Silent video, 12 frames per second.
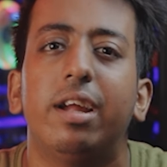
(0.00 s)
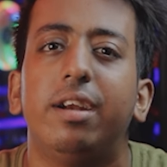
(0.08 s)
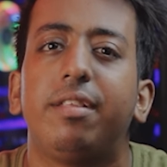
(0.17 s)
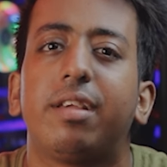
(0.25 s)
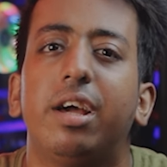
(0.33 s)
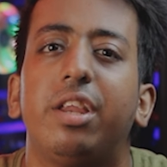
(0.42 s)

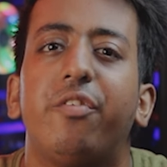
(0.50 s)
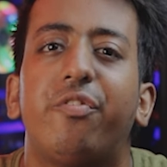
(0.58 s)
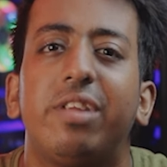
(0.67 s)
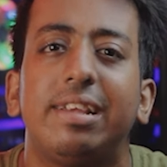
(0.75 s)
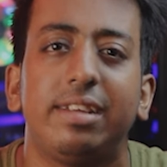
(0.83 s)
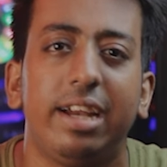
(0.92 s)
हर्ट्स का
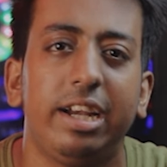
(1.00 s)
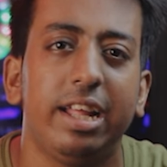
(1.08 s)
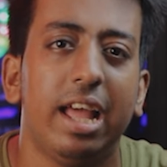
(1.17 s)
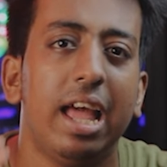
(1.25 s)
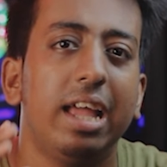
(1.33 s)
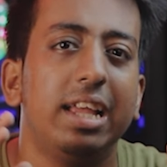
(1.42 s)
रिफ्रेश
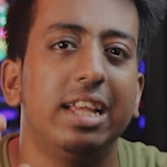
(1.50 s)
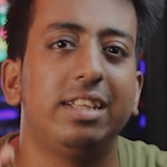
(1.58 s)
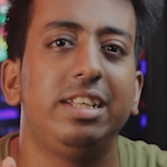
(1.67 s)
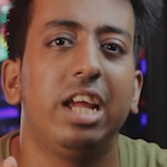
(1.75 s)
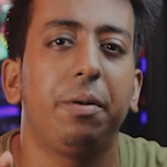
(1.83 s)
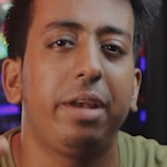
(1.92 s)
रेट
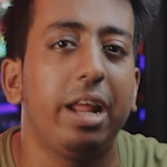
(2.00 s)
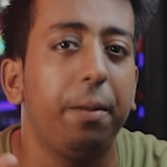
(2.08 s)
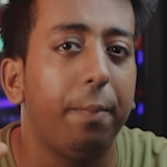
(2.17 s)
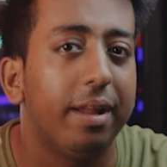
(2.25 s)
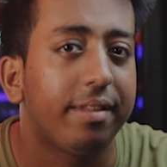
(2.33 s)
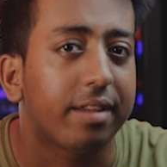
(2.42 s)
एच डी आर
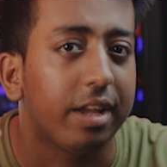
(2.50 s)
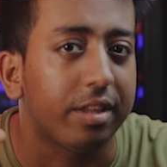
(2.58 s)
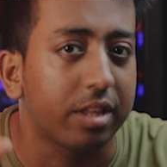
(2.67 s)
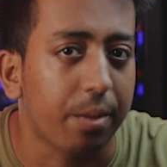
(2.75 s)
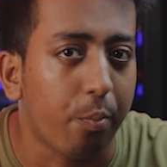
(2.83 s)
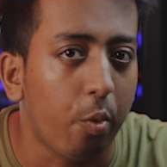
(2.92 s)
टेन प्लस का
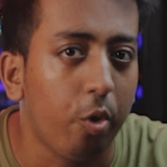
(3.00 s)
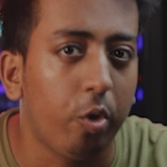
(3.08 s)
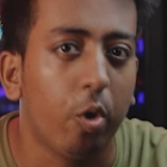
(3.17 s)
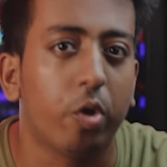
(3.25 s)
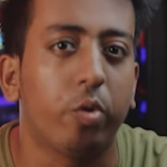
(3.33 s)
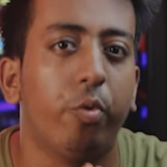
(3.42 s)

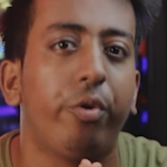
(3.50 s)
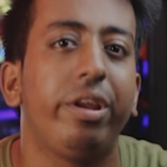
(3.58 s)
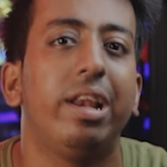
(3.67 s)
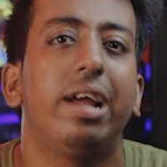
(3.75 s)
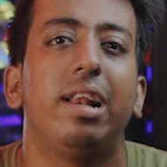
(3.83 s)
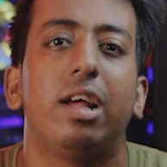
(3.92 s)
सपोर्ट और
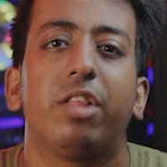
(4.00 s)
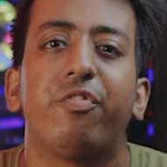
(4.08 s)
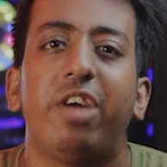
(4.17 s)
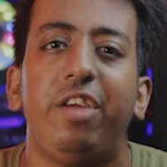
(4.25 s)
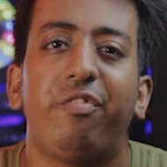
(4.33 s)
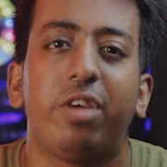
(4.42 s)
गोरिला ग्लास
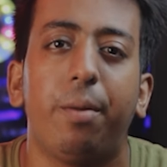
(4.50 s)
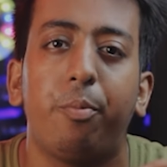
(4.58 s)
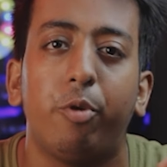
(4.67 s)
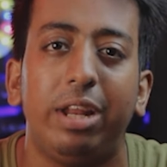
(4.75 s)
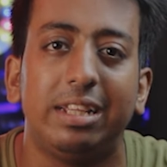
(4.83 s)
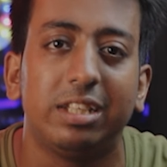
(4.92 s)
फाइव का
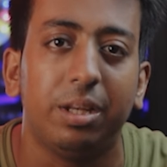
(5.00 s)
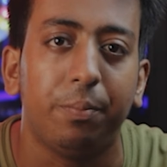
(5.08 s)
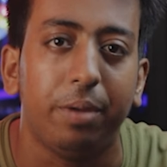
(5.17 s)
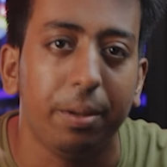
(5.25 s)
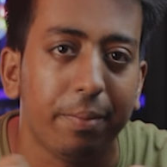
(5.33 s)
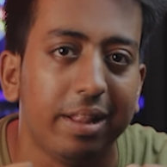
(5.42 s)
प्रोटेक्शन
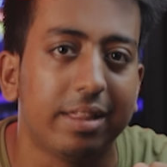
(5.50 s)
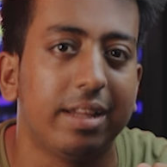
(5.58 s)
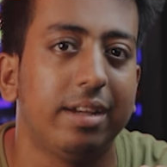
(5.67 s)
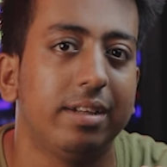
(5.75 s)
भी मिलता